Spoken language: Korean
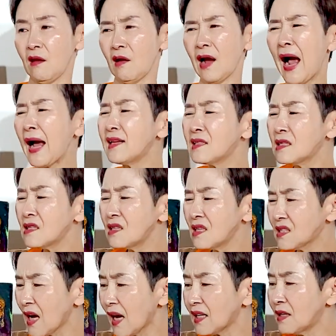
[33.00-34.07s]
간신히
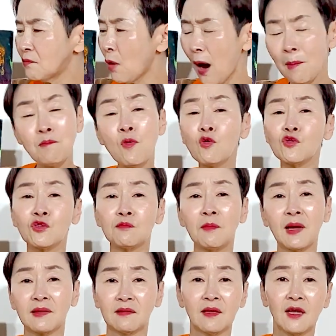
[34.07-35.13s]
자기 뭐 한
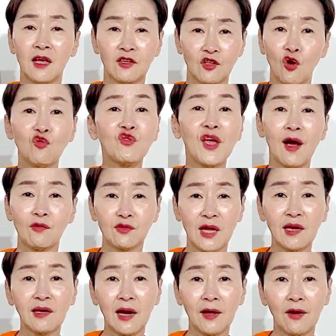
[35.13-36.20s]
몫만 영위하고
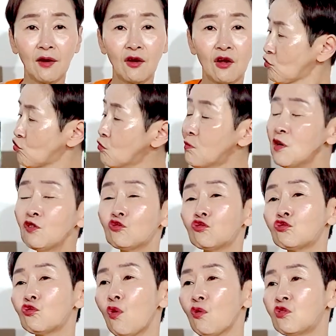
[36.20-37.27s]
살까요? 꿈을
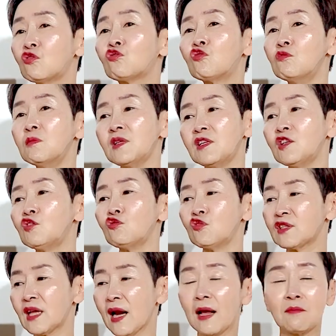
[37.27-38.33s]
꾸고 그 꿈을
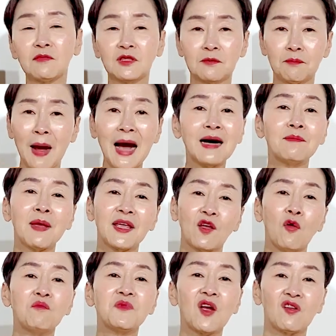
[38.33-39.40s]
이루는 사람은 마음의
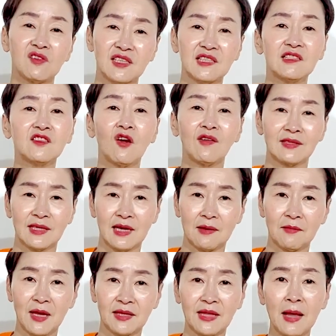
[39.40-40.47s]
염력을 인정한
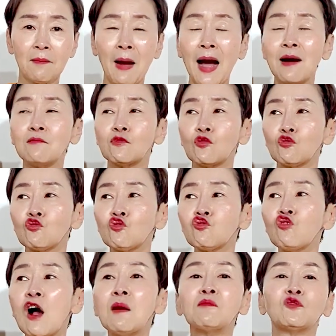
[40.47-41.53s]
사람이야. 내 마음으로
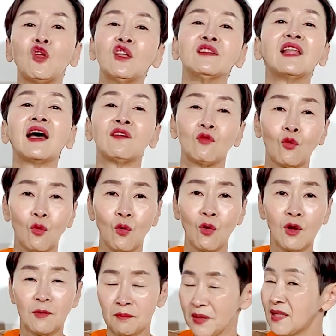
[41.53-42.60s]
추구하면 된다는 거
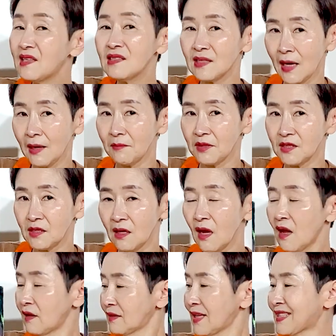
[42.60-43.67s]
믿은 사람이지.
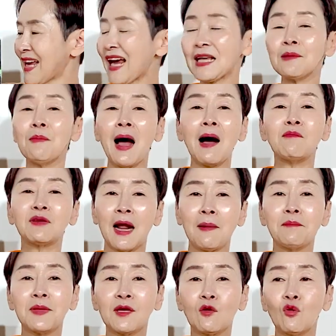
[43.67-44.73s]
근데 자기 마음을
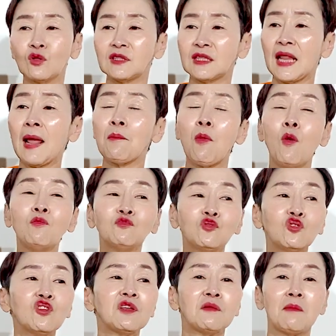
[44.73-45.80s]
안 믿고 내
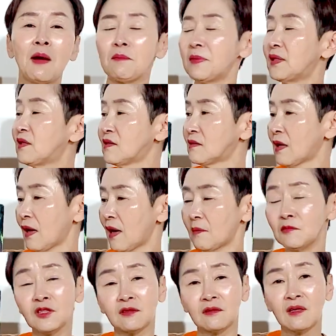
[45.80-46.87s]
몸뚱이만 믿은
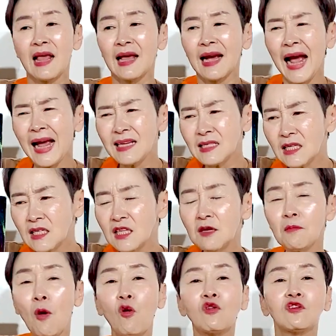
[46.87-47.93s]
사람은 간신히
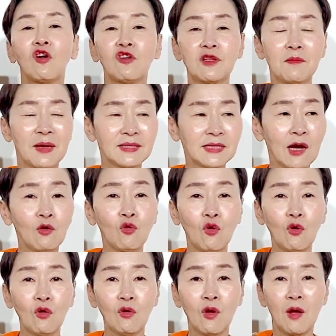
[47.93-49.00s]
먹을거리만
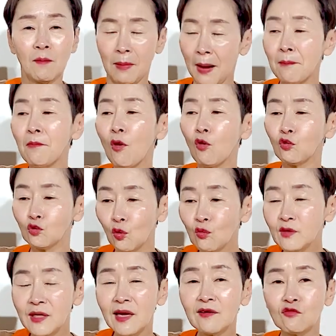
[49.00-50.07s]
찾고 밥 먹고 똥
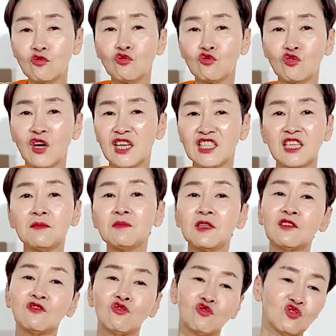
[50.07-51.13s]
싸는 수준의
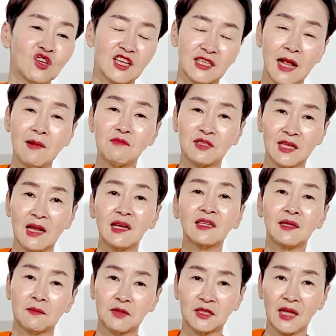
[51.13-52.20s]
짐승 수준의 삶을
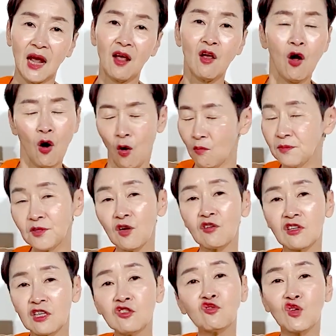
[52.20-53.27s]
살게 됩니다. 엄청
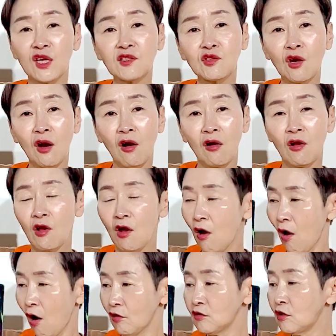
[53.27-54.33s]
큰 죄죠?
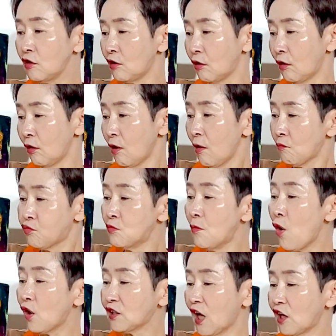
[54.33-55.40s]
아니
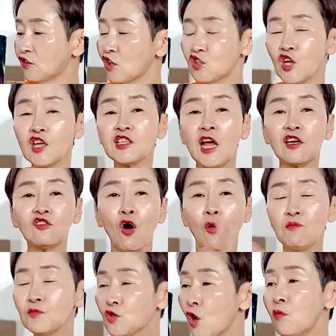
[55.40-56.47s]
부모가 나한테 재산을
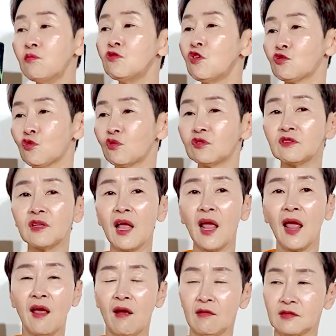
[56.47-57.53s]
엄청
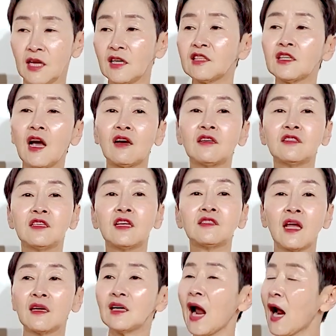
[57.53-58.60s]
물려줬는데 자기가 그
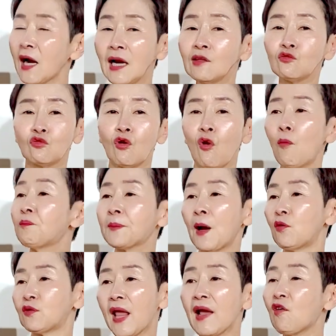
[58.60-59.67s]
재산을 하나도
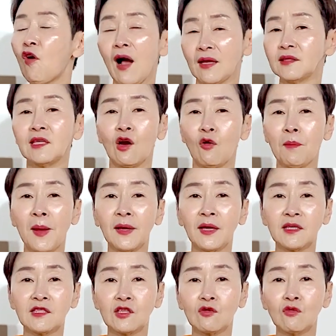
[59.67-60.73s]
없다고 내 거 아니라고
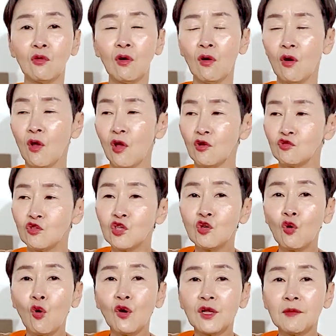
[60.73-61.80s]
팽개치고
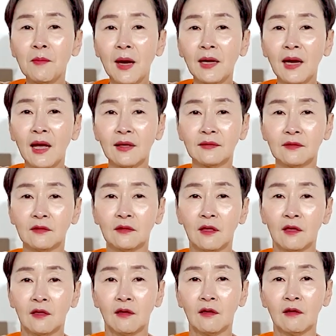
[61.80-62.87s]
쥐꼬리만한
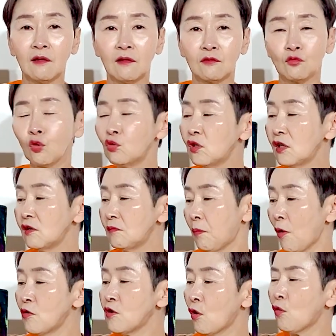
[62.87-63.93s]
어, 돈을
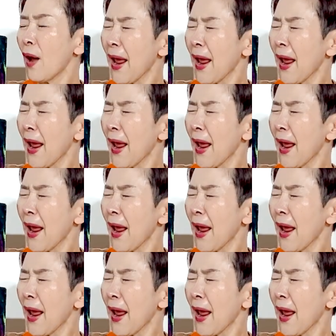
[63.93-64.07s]
벌려고